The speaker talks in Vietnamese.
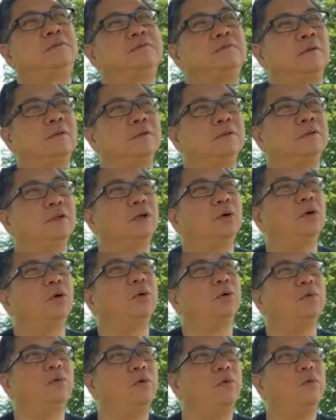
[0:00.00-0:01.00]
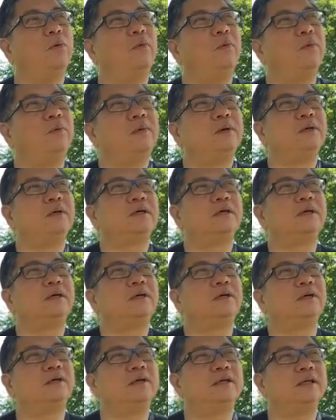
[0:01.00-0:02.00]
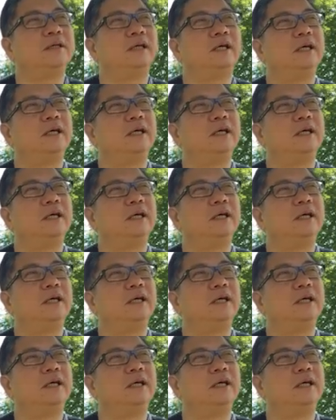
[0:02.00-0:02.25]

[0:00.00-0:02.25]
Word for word: phù du rồi